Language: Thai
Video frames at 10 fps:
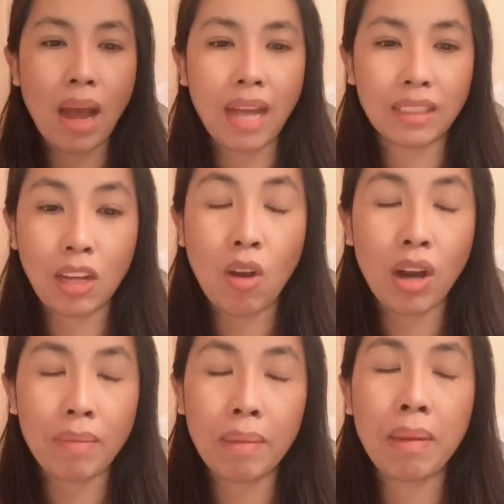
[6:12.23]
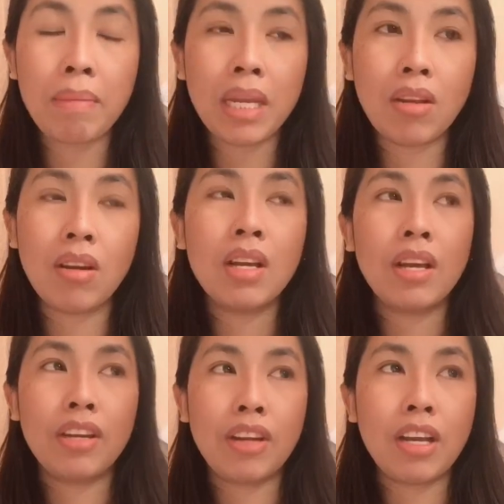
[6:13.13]
งแต่ก่อนมันไม่มีเนาะ
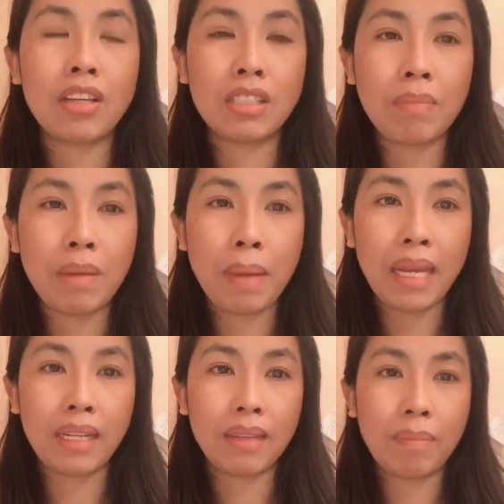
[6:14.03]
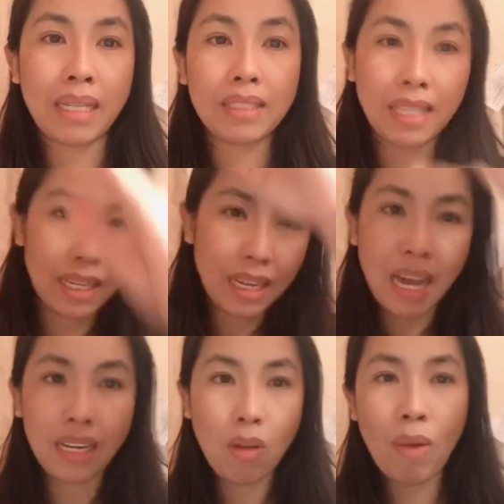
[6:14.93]
เดี๋ยวนี้เขาจะมีแผ่นพลาสติก
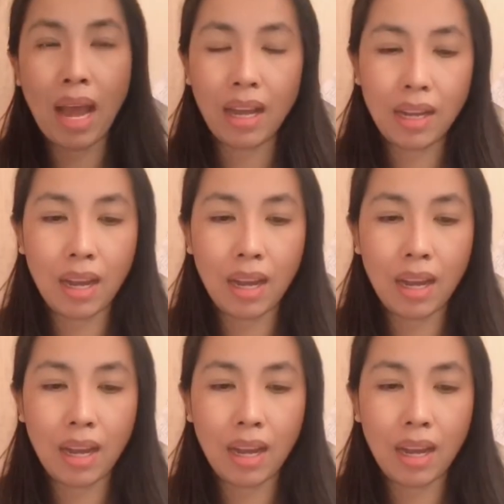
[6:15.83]
กั้นระหว่าง